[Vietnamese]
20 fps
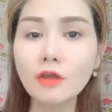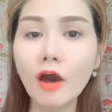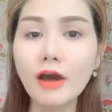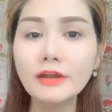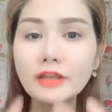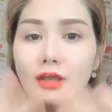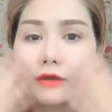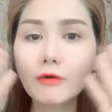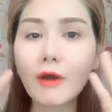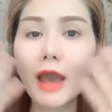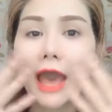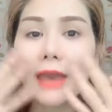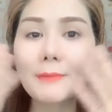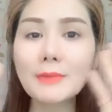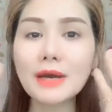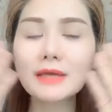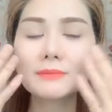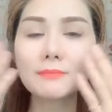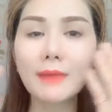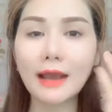thoa đều hai
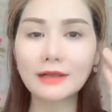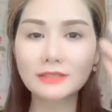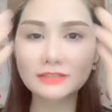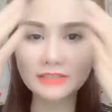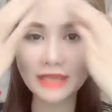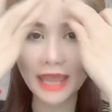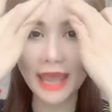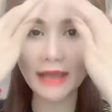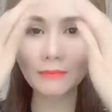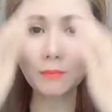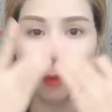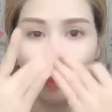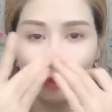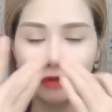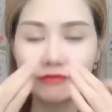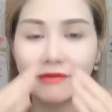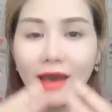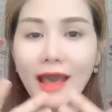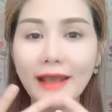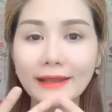bên mặt trán
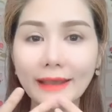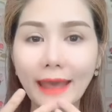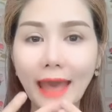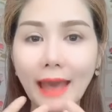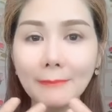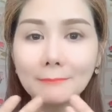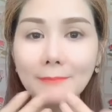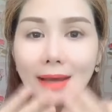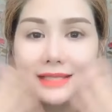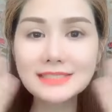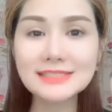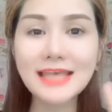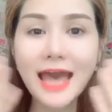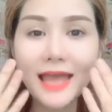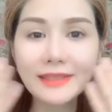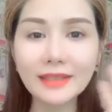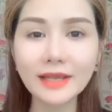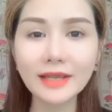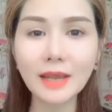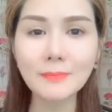mũi và cằm massage nha